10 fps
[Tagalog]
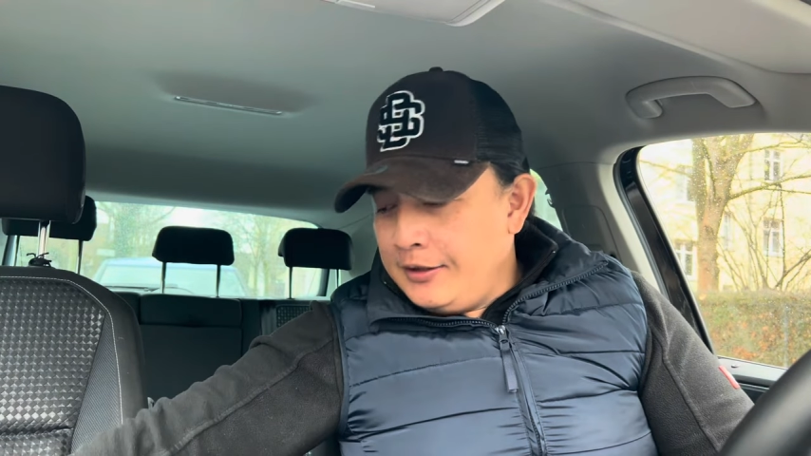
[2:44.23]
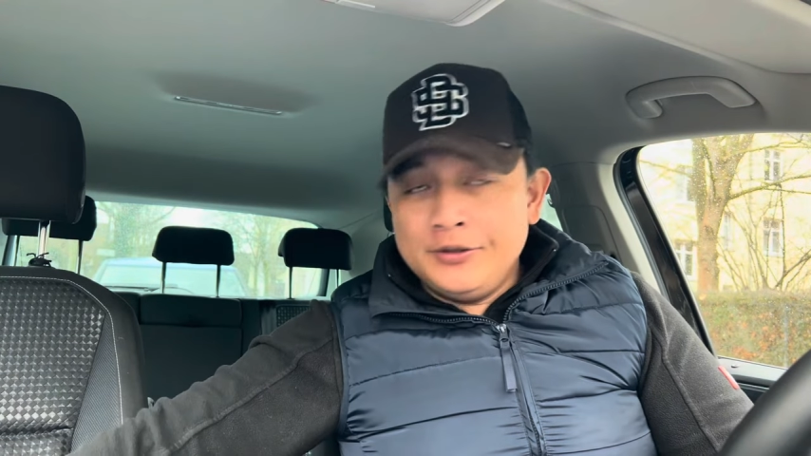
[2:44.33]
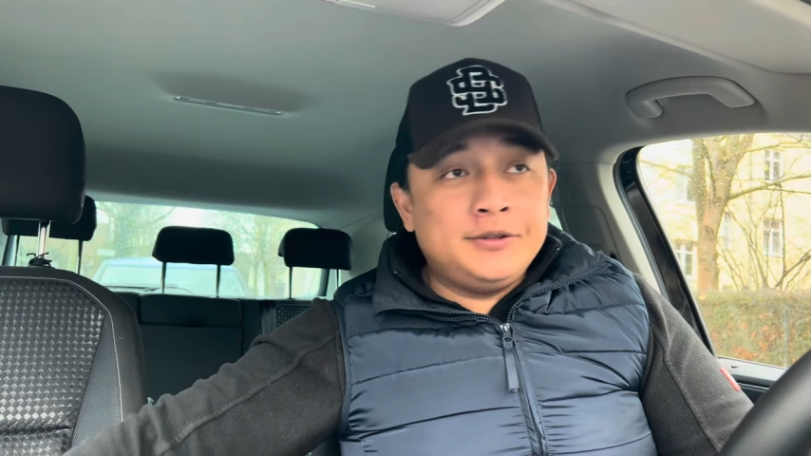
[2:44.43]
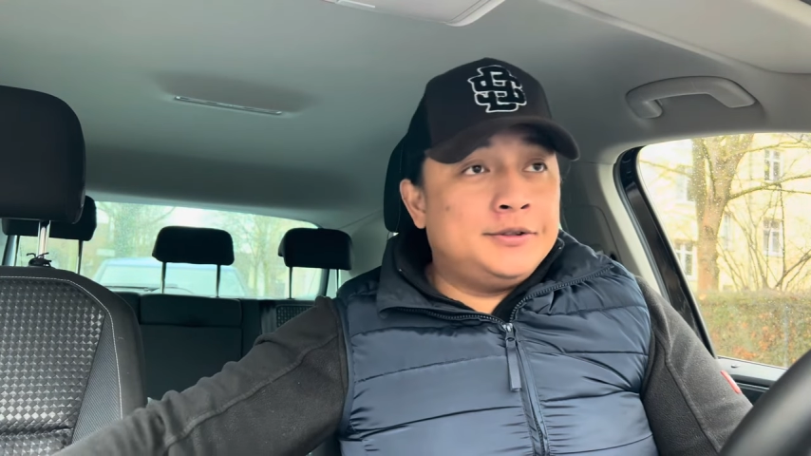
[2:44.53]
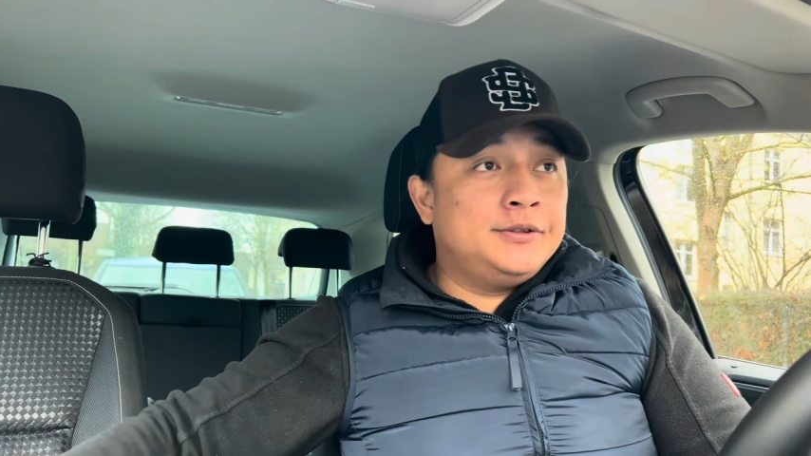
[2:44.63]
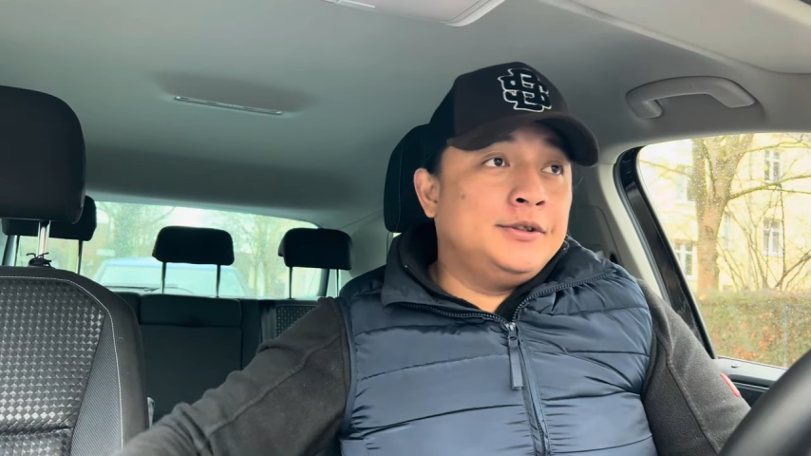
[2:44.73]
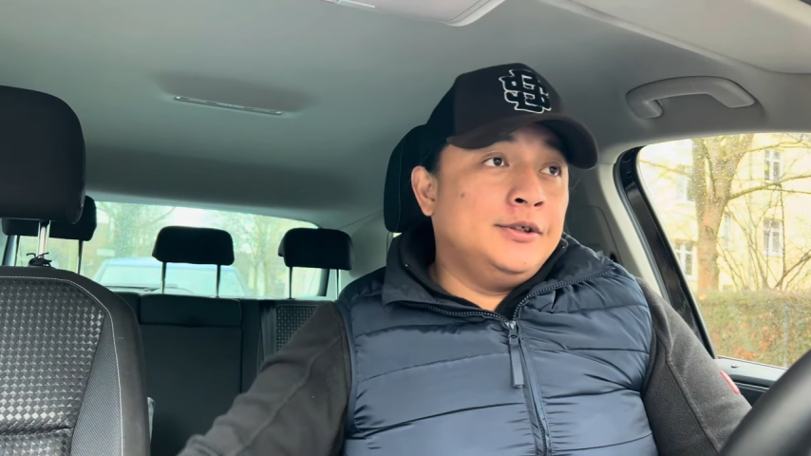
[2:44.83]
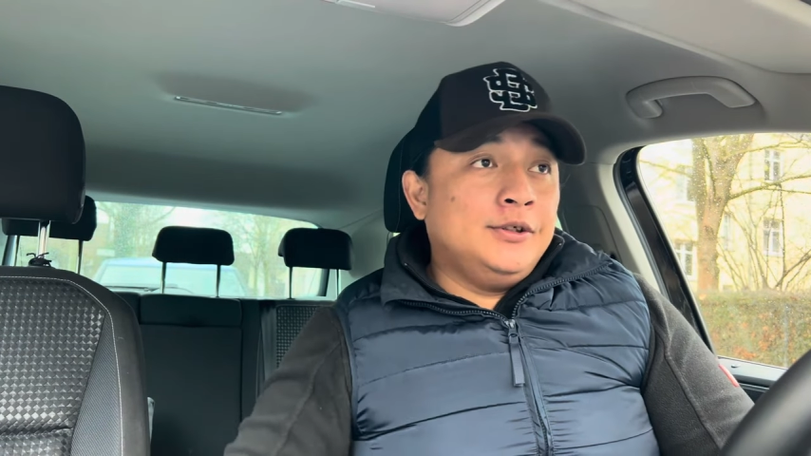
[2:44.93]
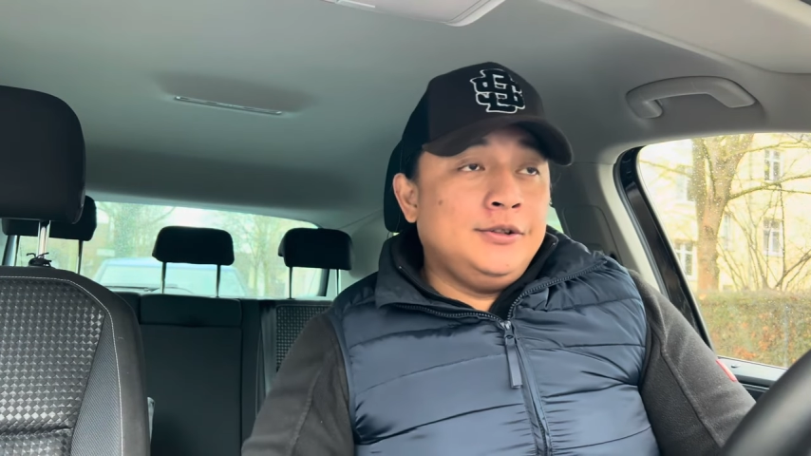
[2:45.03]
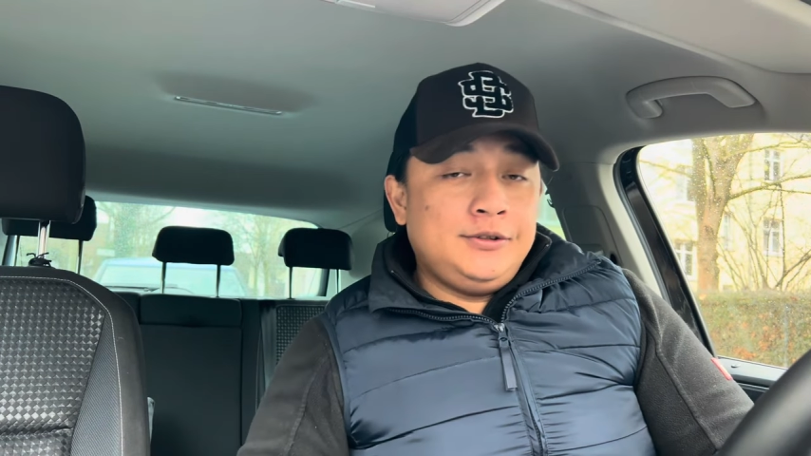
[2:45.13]
no
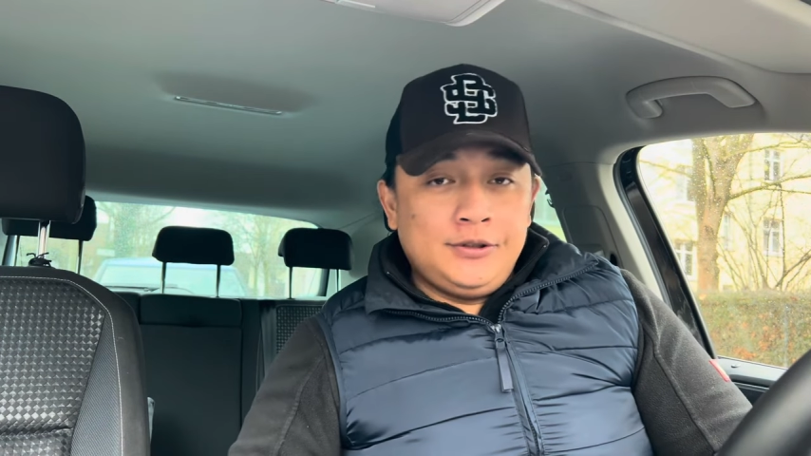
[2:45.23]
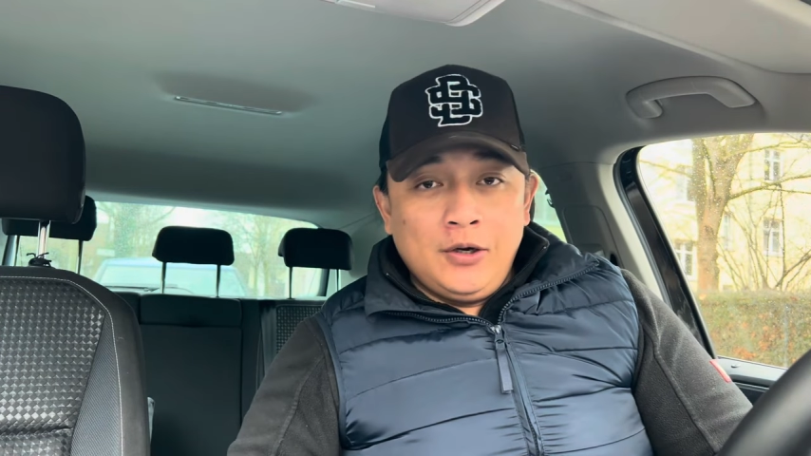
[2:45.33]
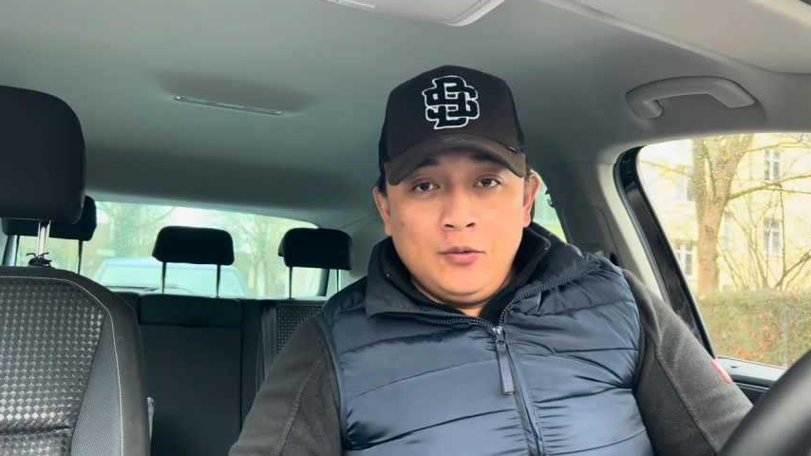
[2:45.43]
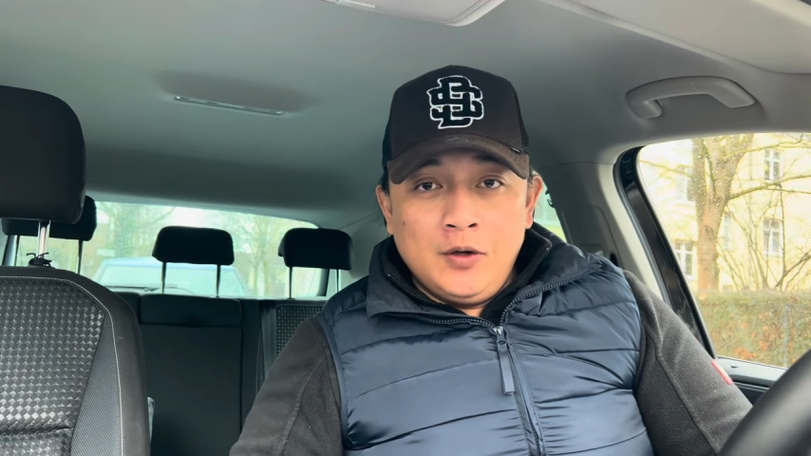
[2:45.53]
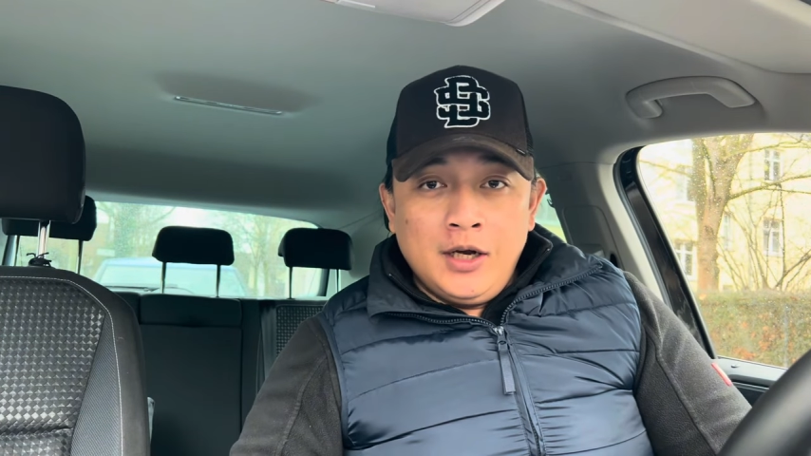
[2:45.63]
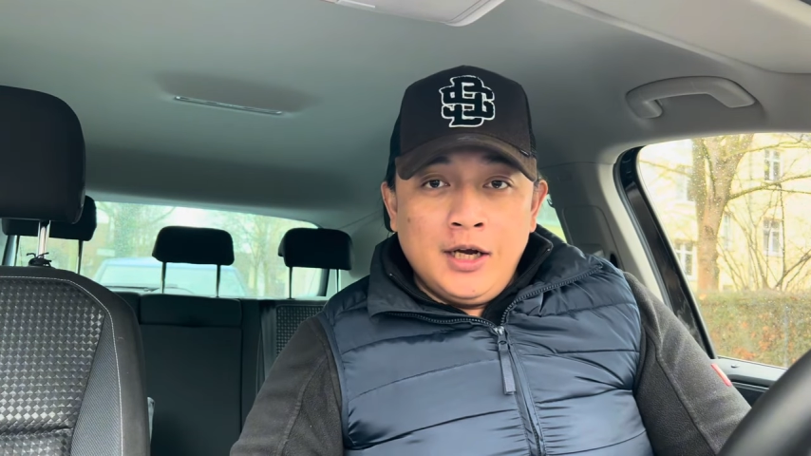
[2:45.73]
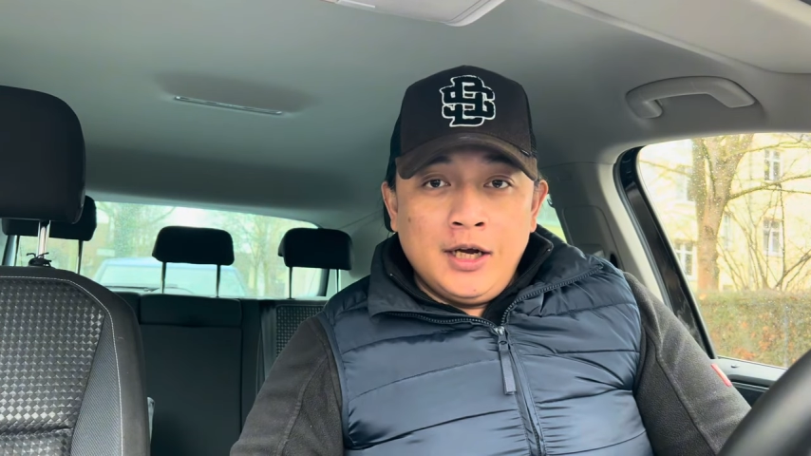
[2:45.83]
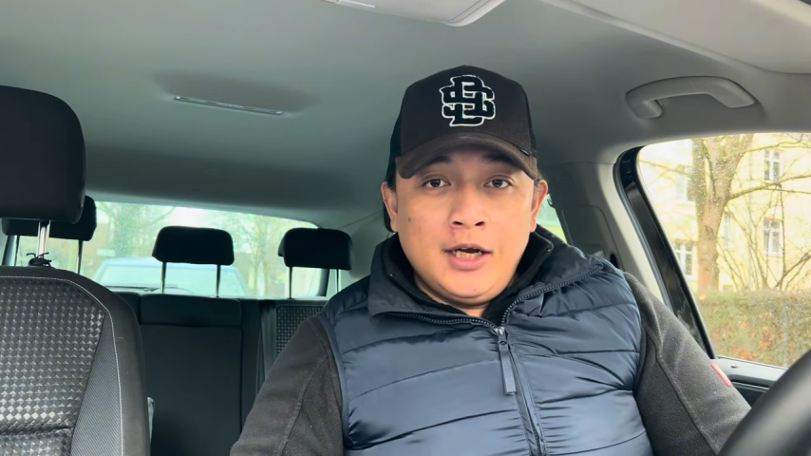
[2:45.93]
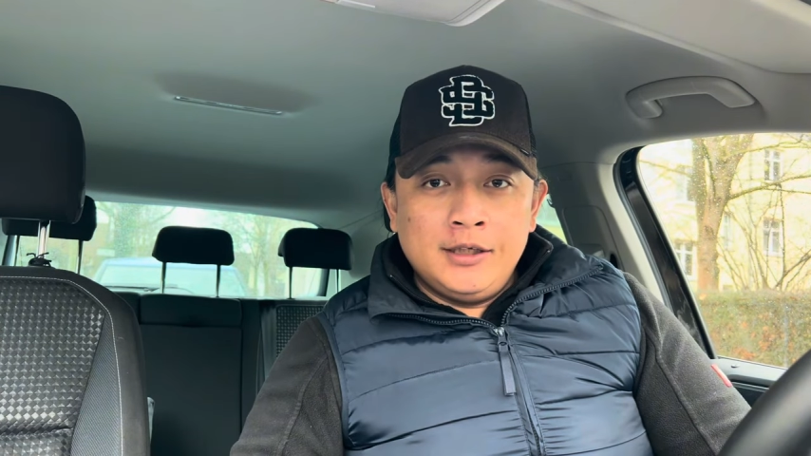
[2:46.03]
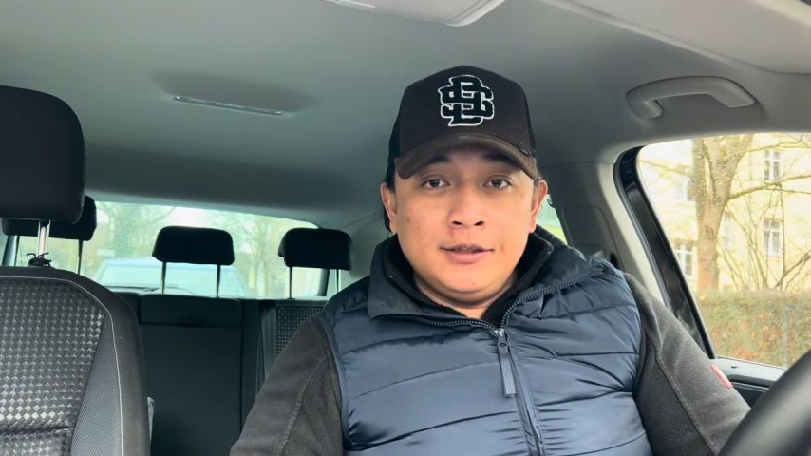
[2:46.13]
so
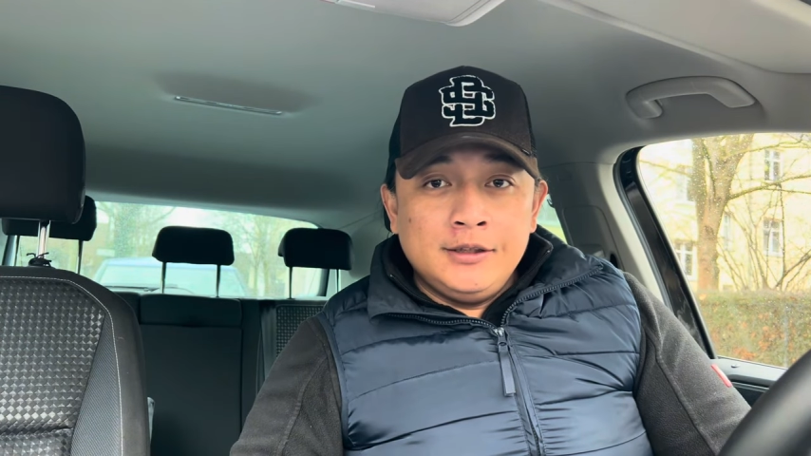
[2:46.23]
uh,